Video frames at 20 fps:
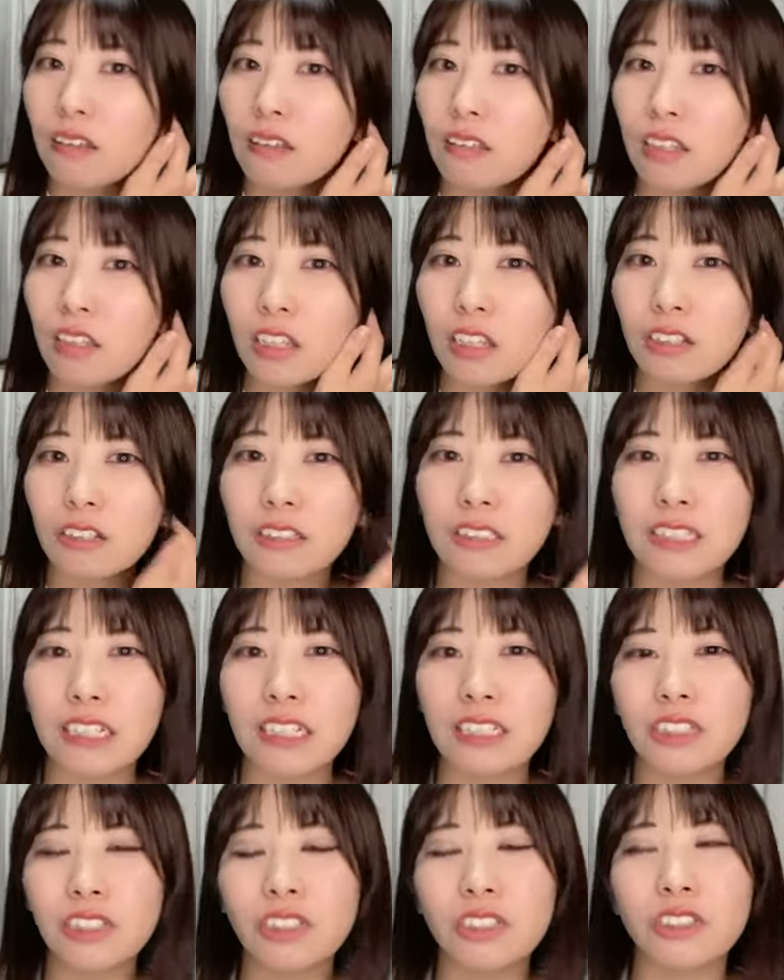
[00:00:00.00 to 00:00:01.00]
筋肉
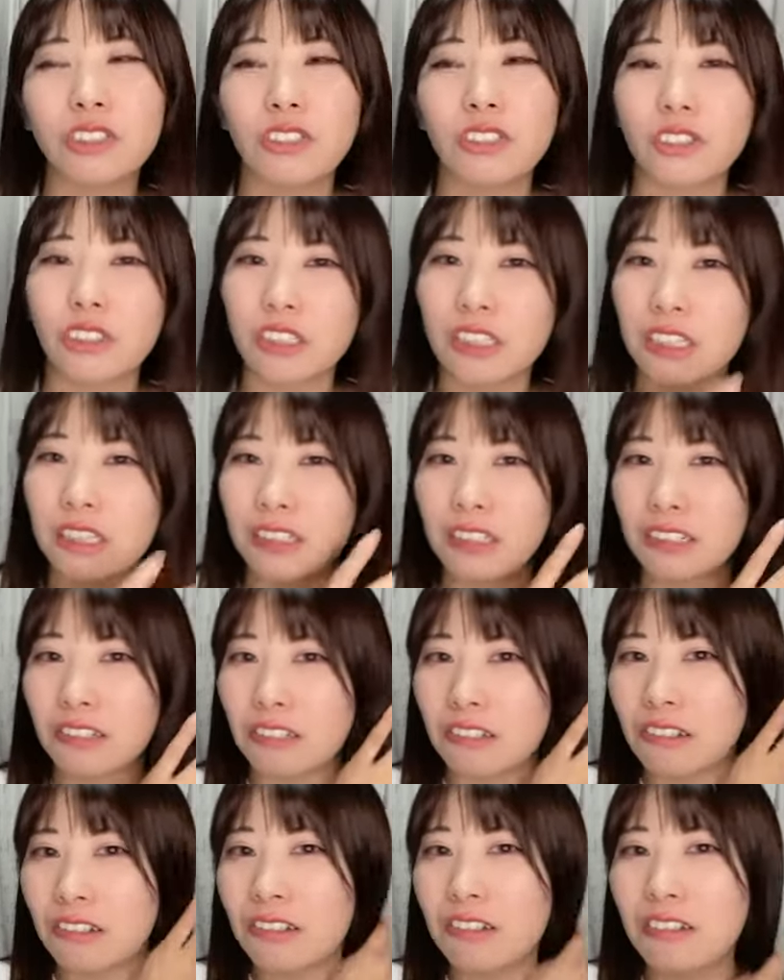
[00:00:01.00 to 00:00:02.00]
全集中しちゃった
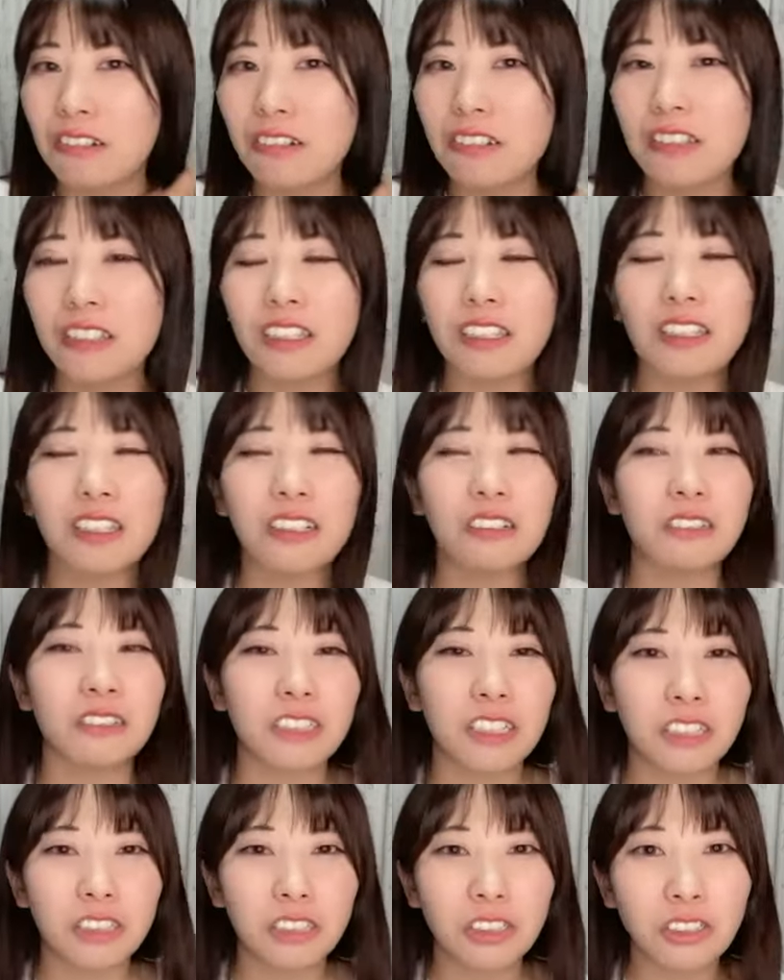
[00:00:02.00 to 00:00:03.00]
の筋肉
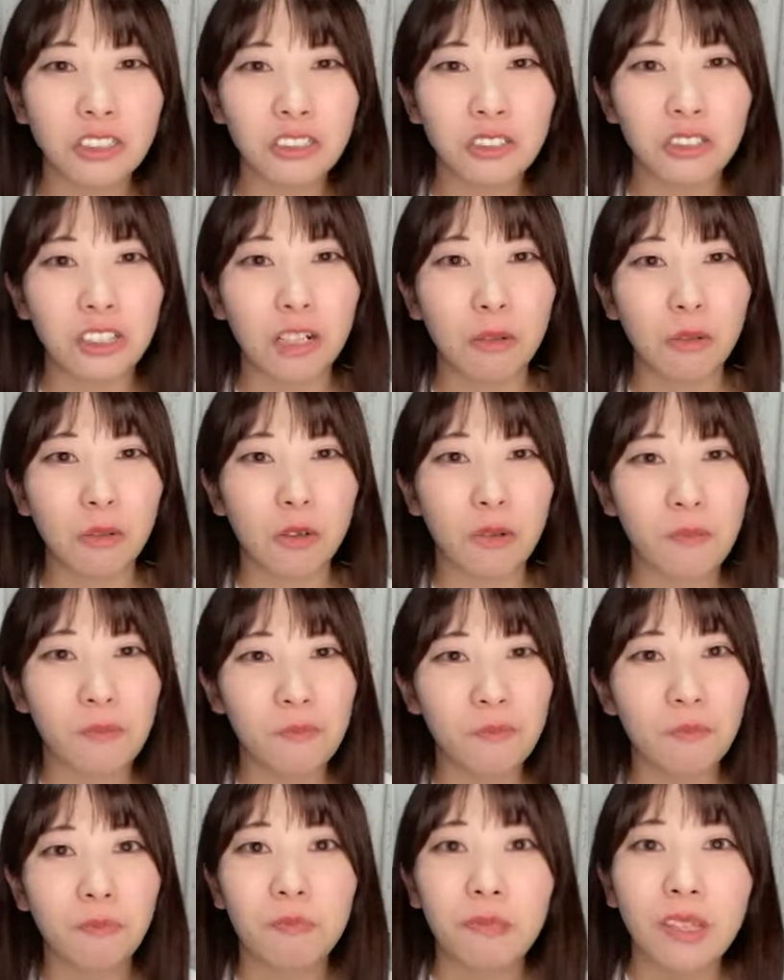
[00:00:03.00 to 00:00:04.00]
全集中かも
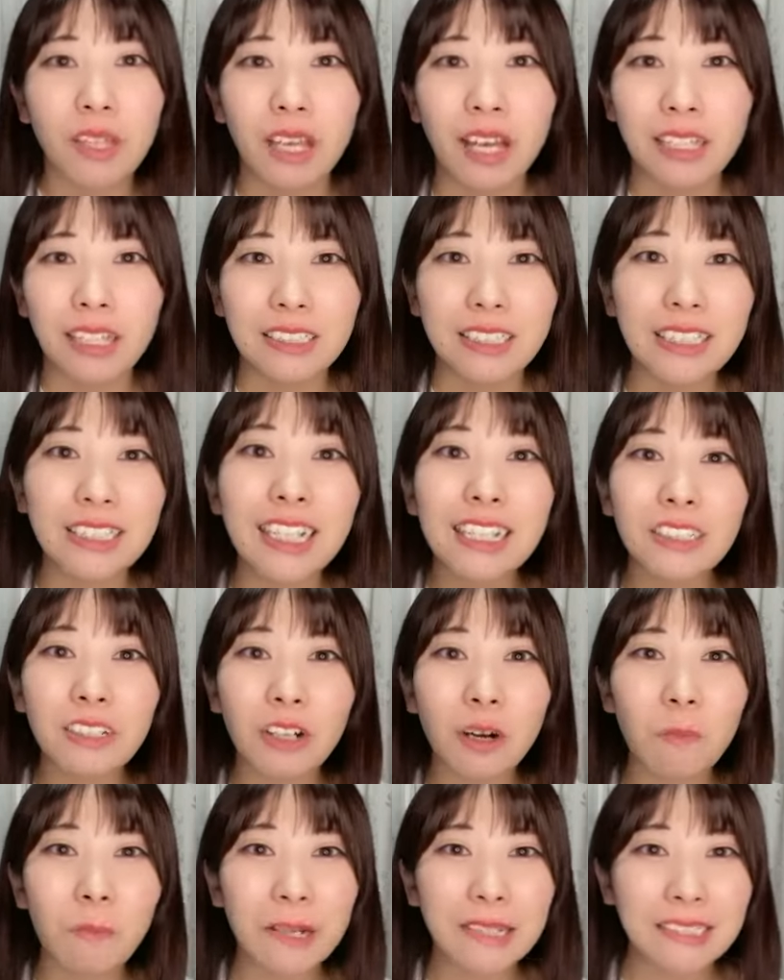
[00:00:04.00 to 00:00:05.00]
GTR
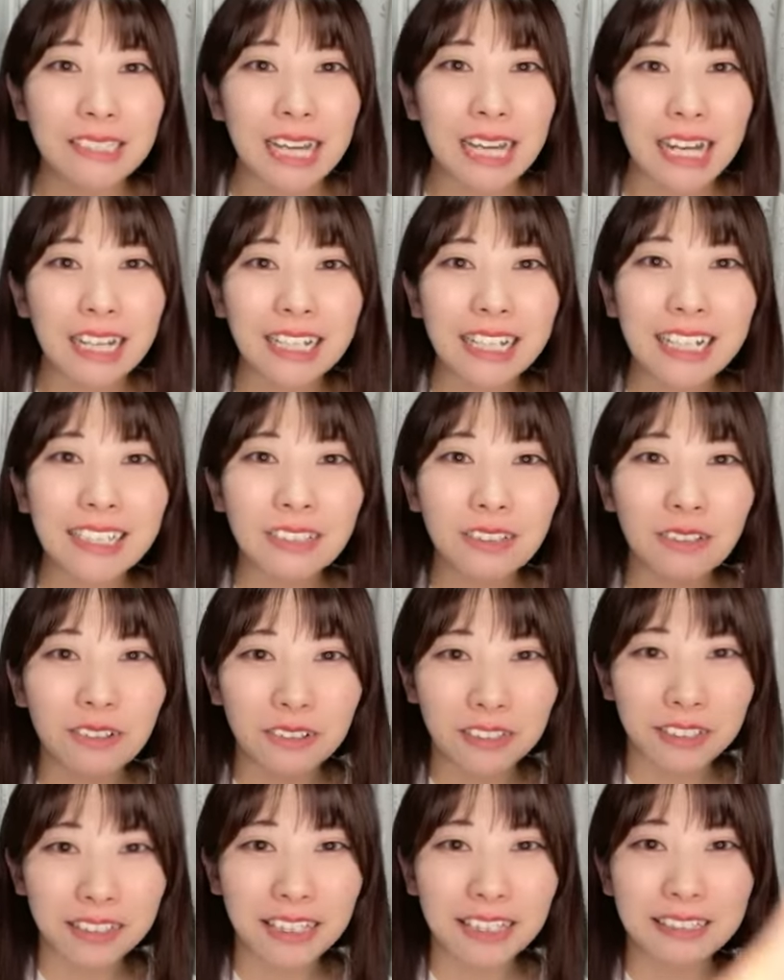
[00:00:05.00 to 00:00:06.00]
こんばんざありがとう
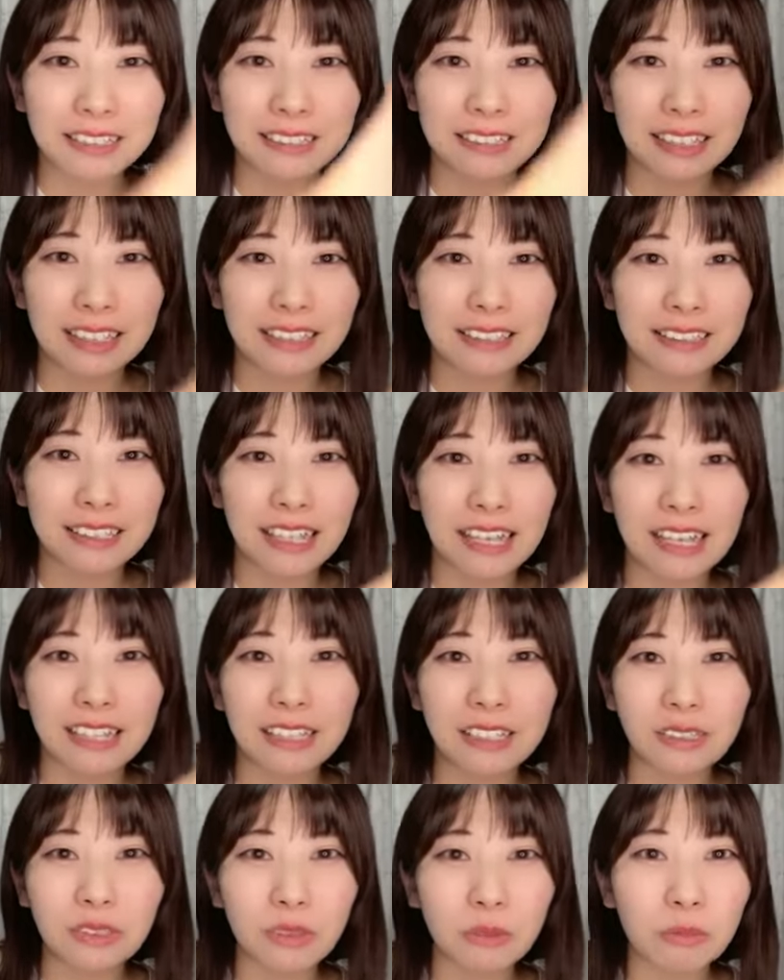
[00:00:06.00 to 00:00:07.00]
来てくれて
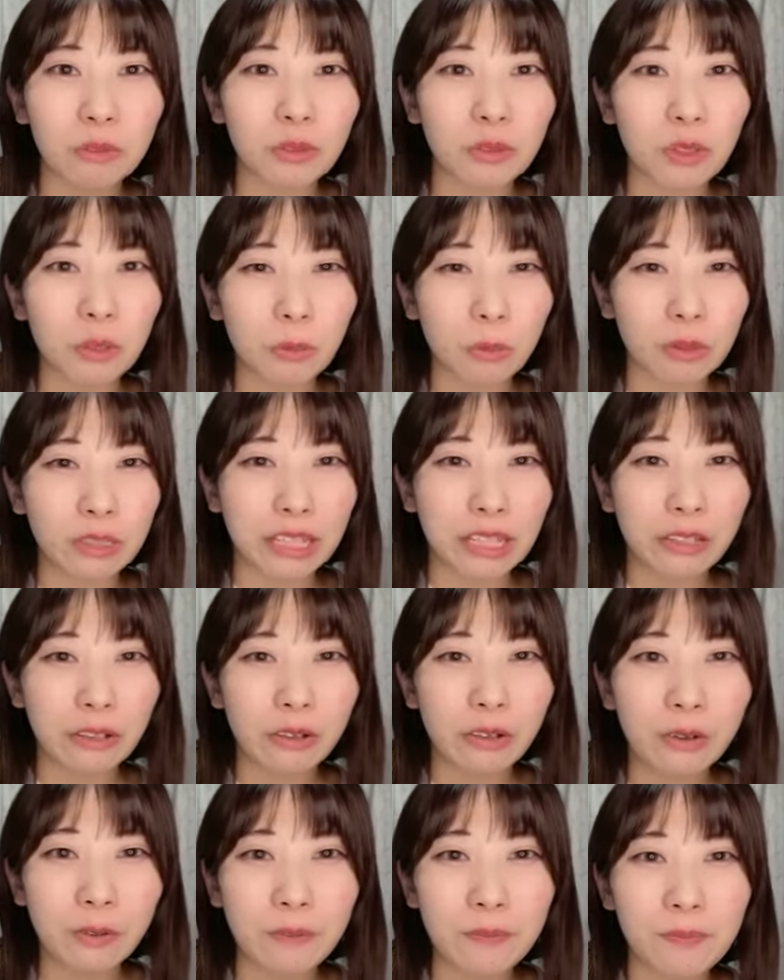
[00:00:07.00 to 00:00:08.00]
どもどもだ
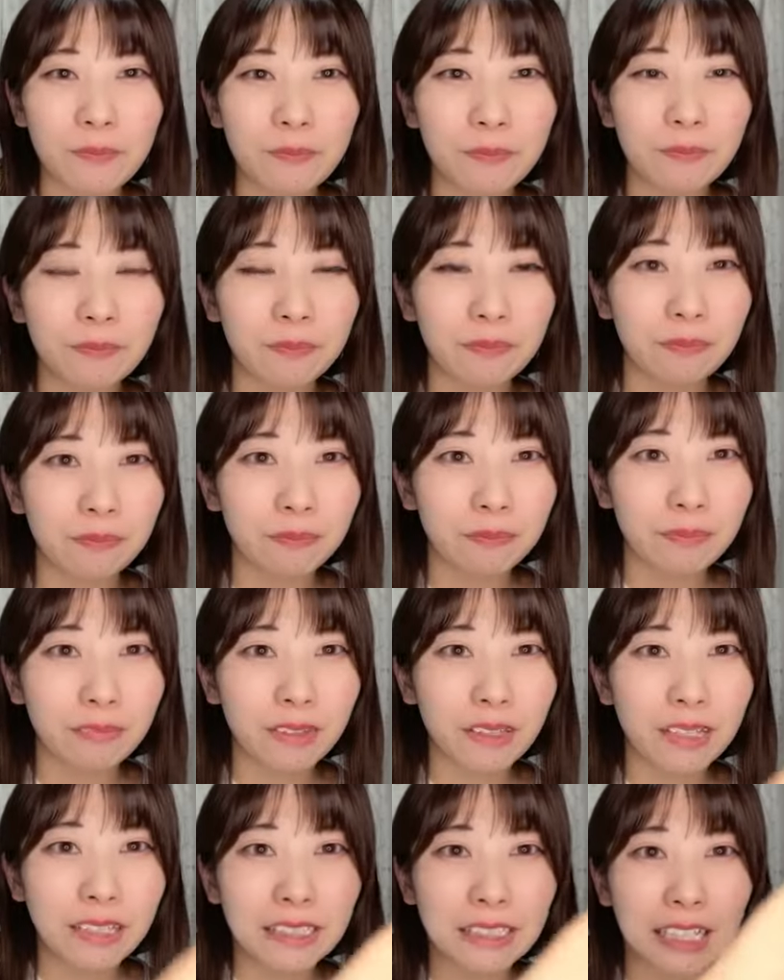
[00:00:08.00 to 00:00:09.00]
よ
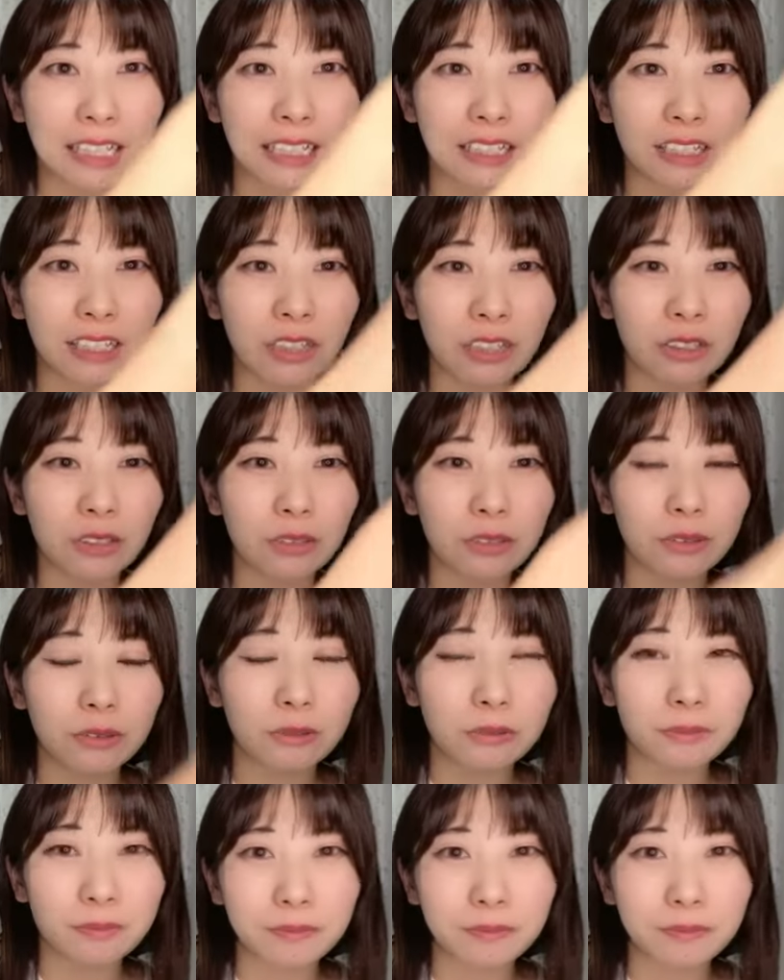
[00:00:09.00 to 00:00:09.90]
Thank you